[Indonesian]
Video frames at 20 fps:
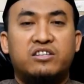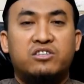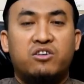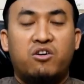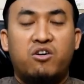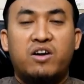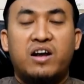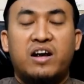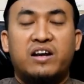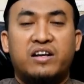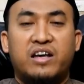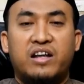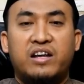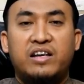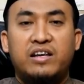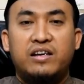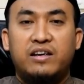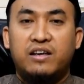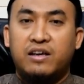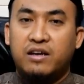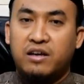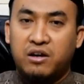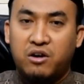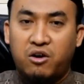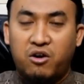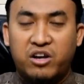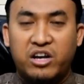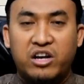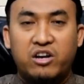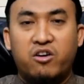seseorang dari
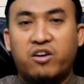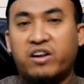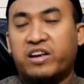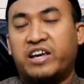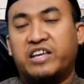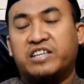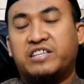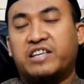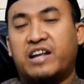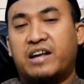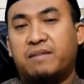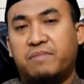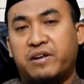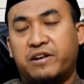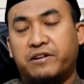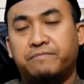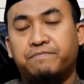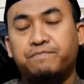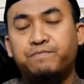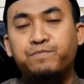koridor keislaman.